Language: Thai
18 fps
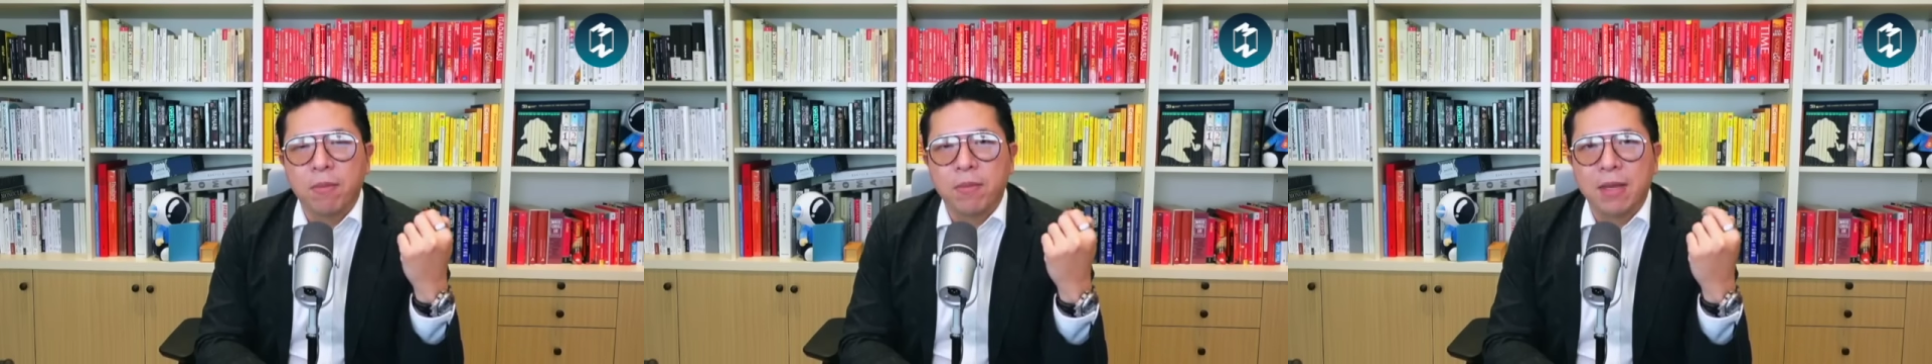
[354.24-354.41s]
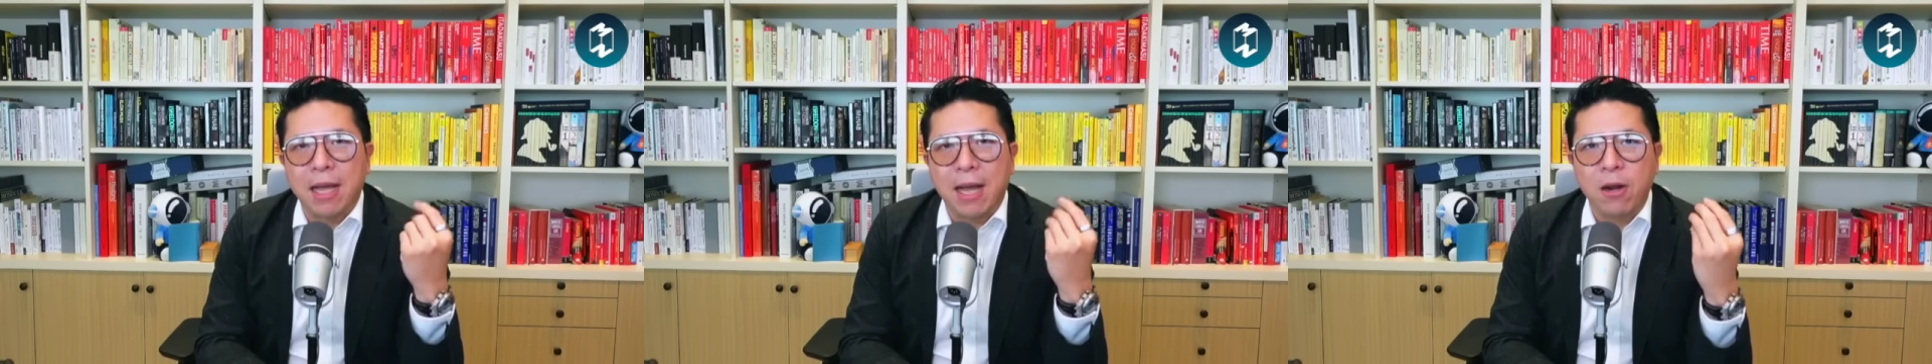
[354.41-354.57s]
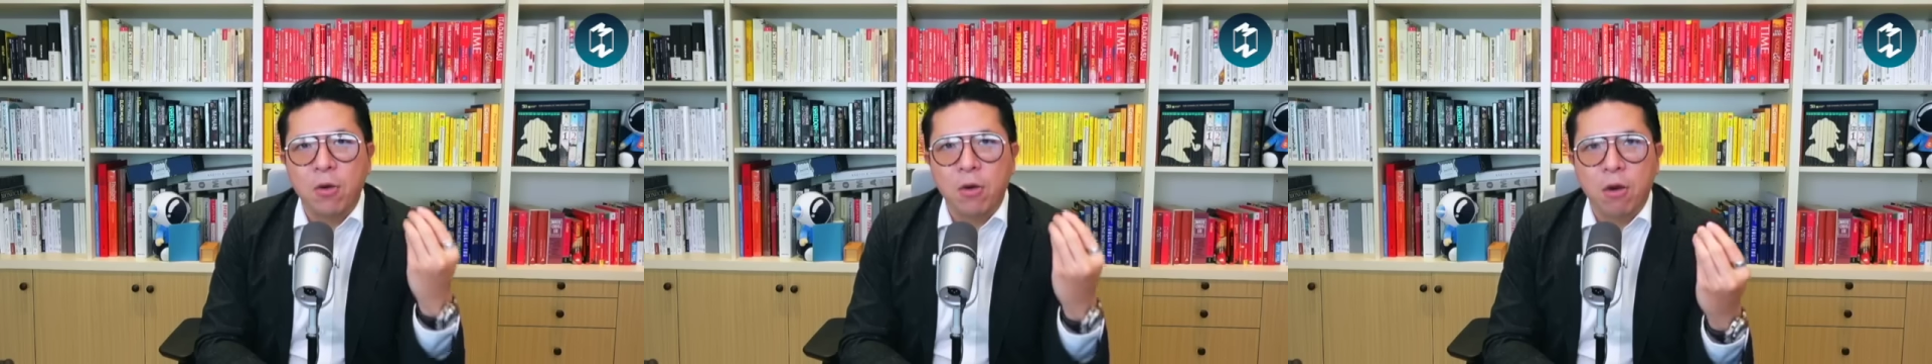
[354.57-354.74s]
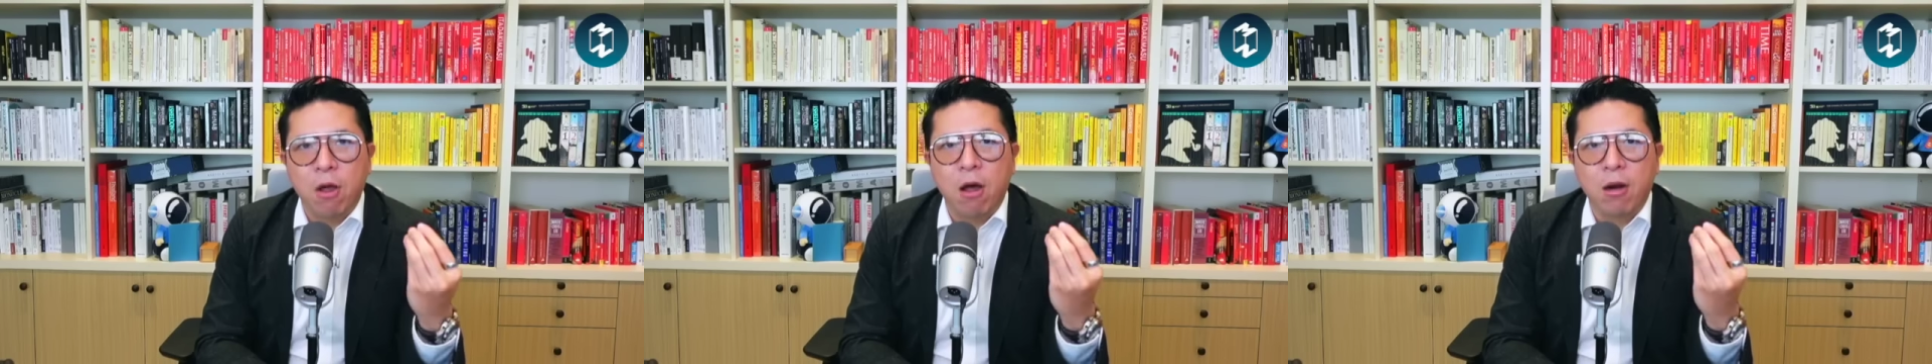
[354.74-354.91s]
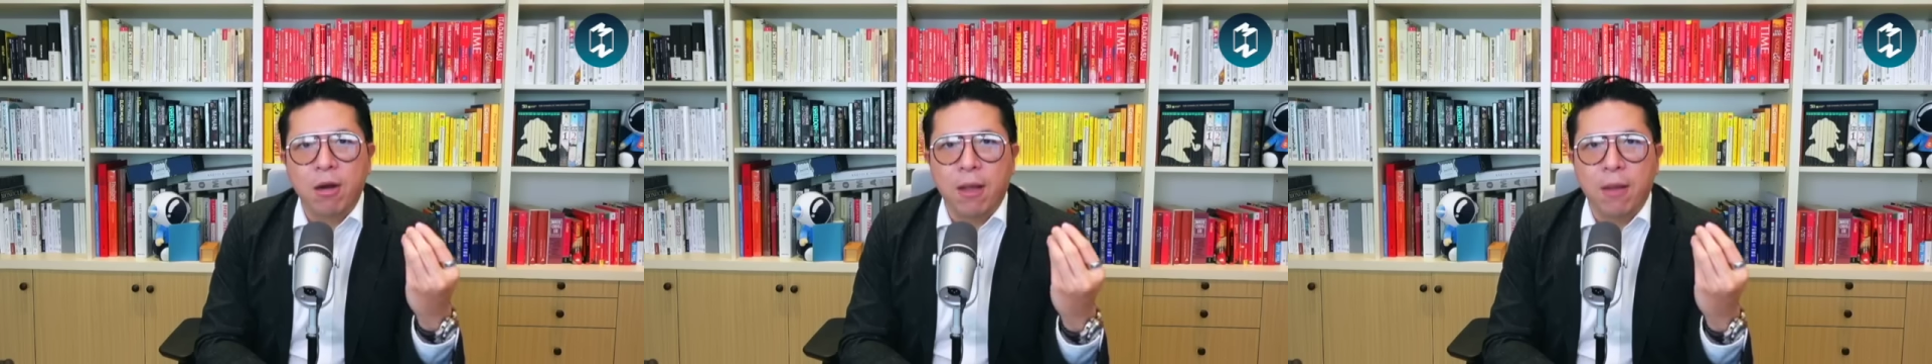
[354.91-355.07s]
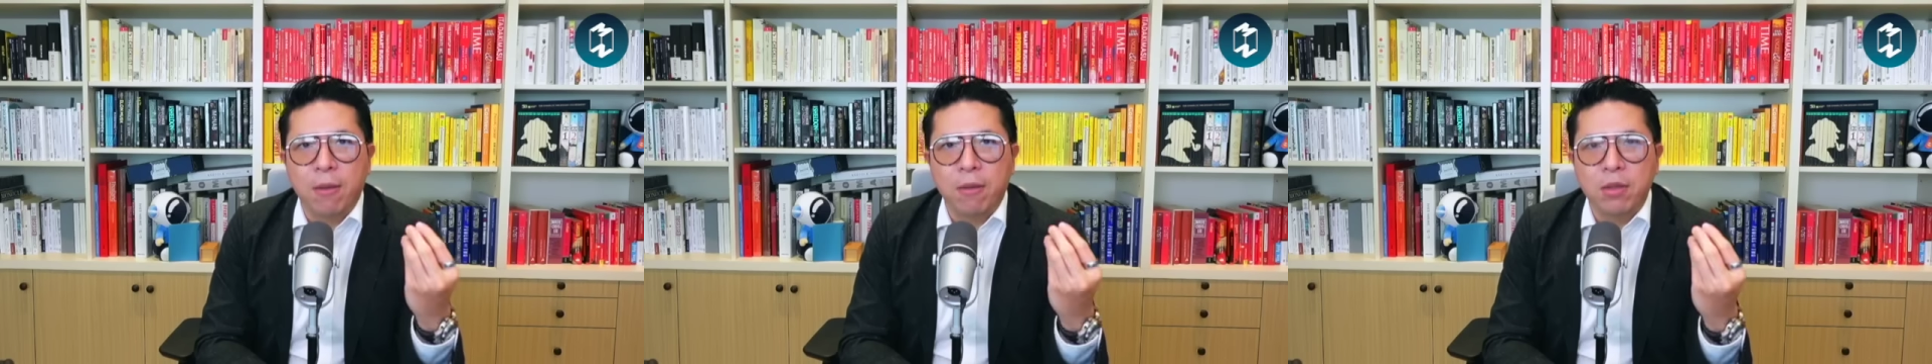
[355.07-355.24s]
การทดลอง
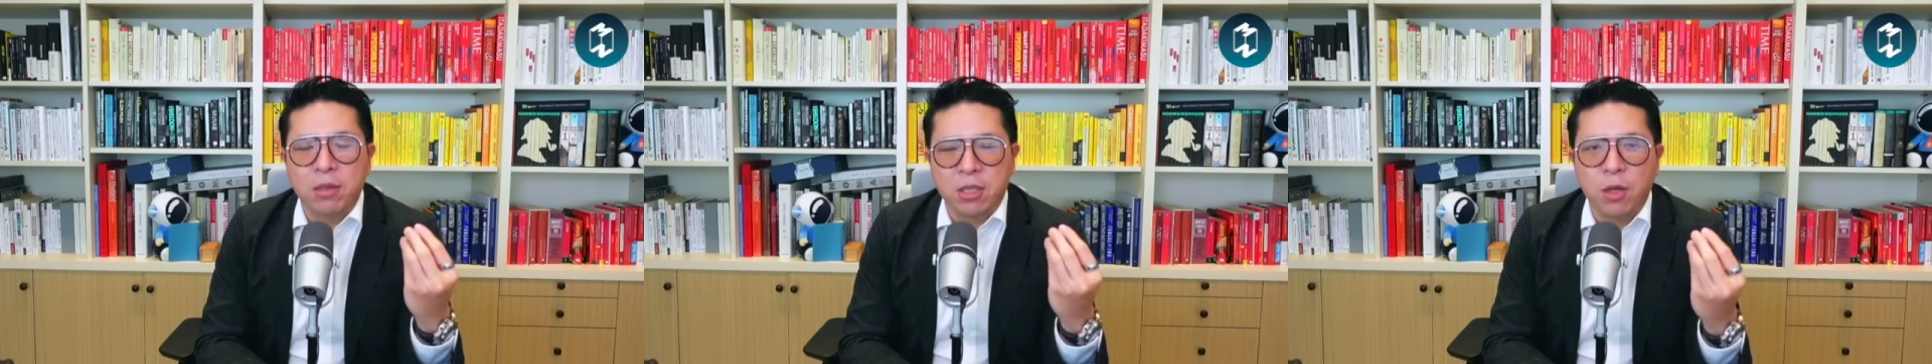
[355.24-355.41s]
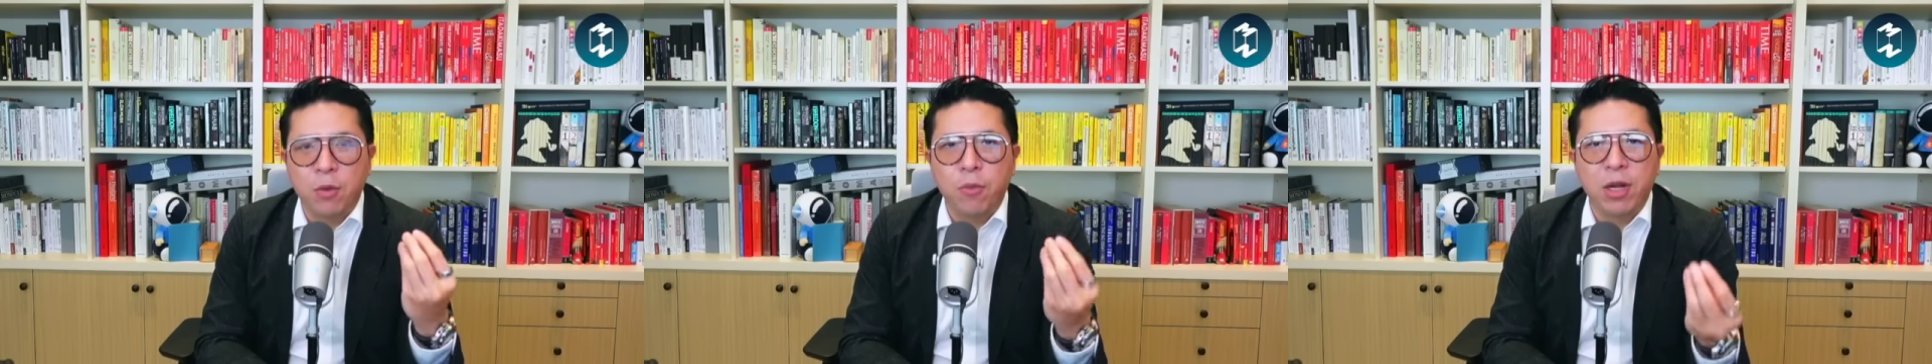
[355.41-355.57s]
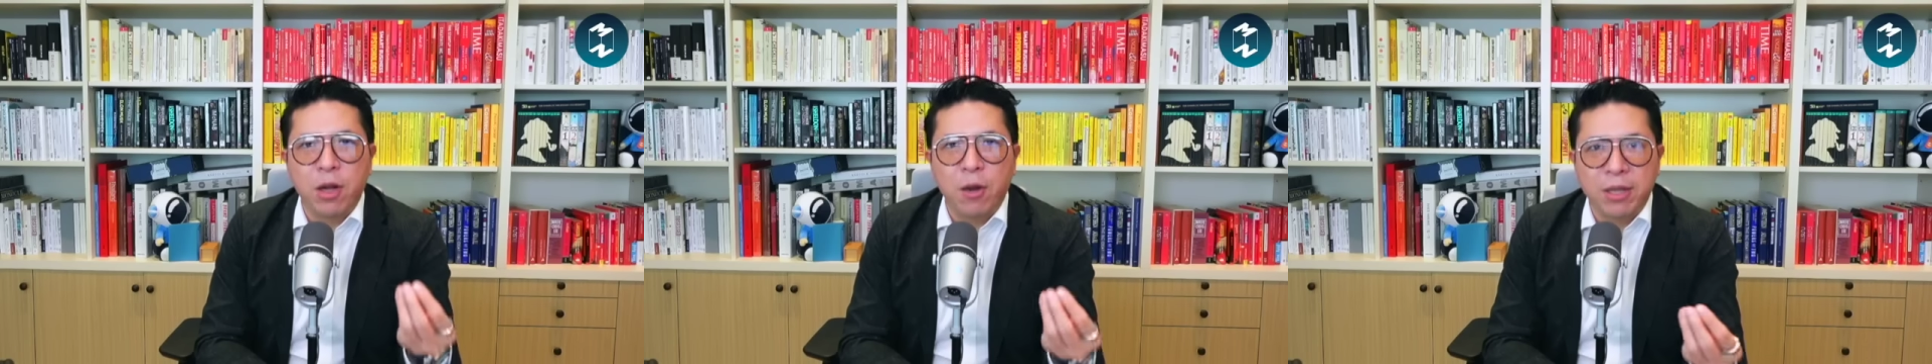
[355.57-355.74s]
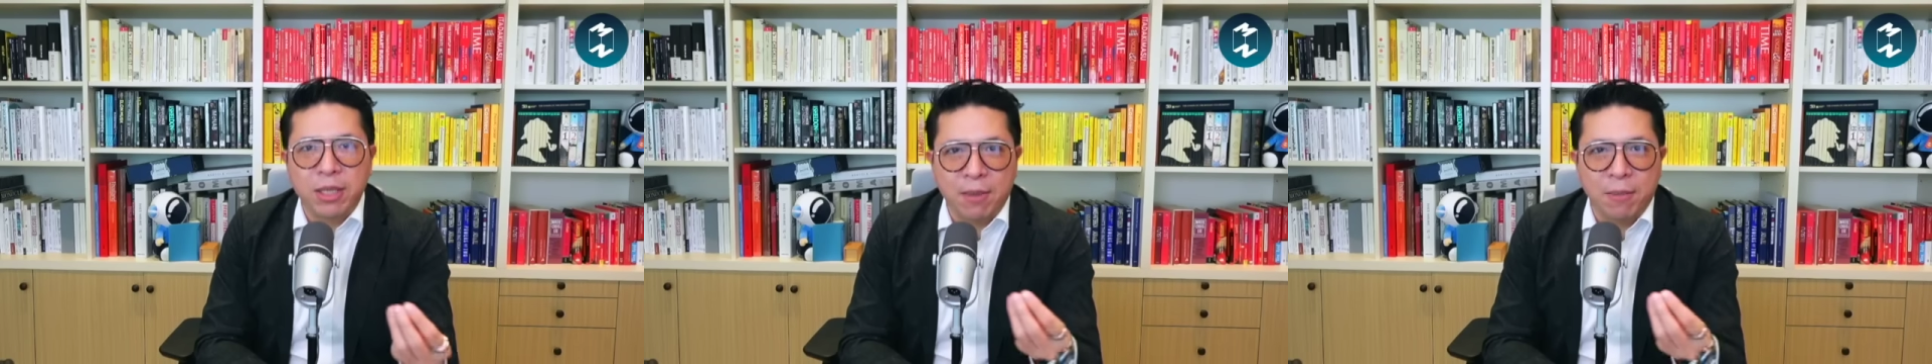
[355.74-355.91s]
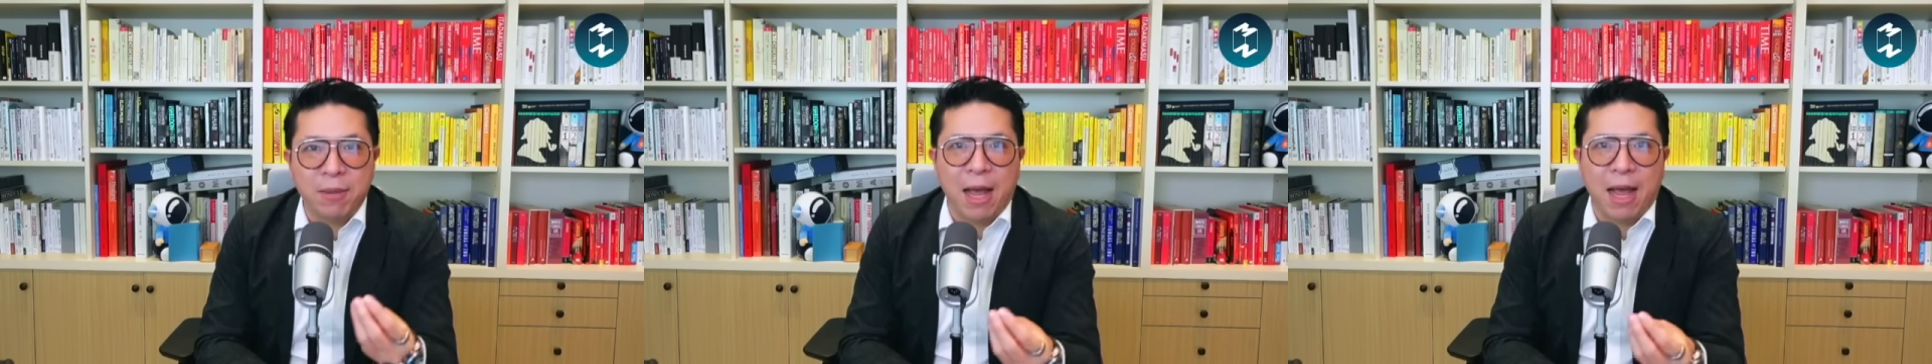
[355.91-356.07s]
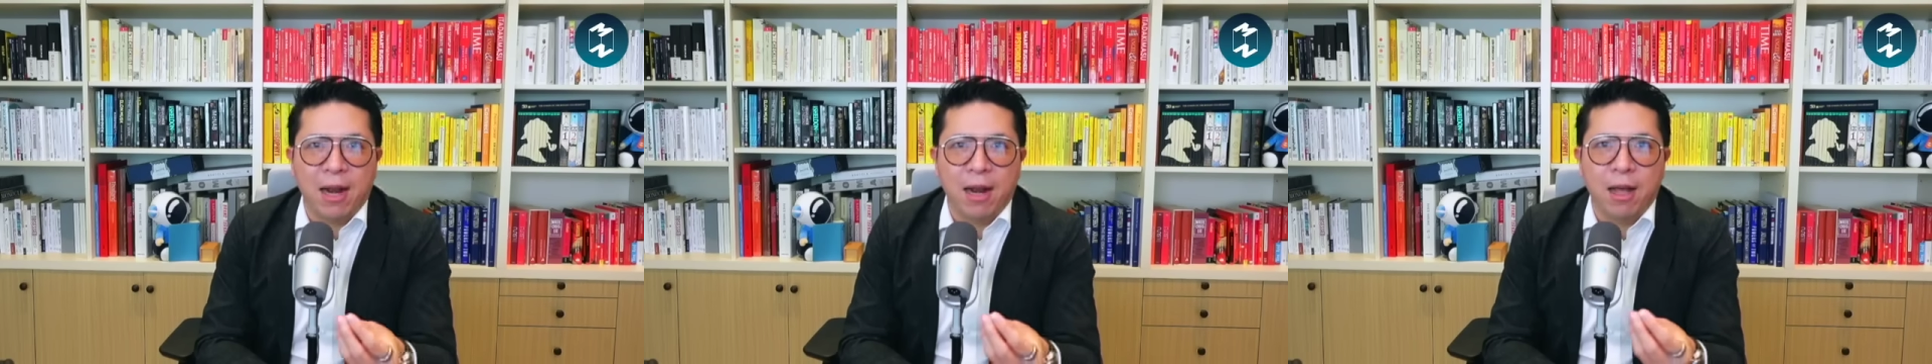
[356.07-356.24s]
เนี่ยชีวิตแล้วมัน
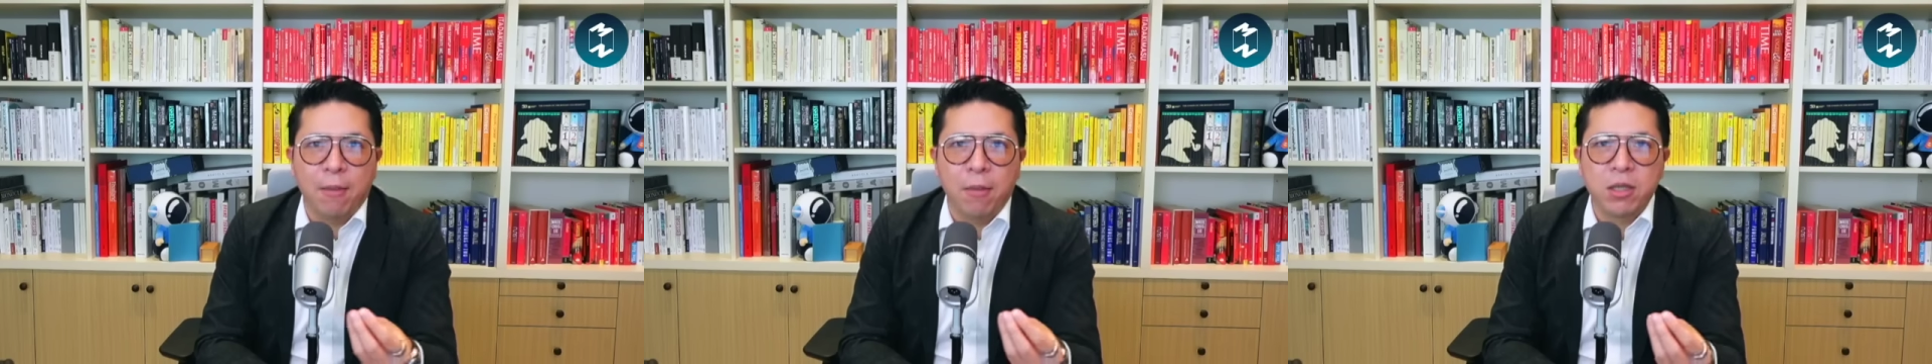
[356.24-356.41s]
จำกัดอ่ะ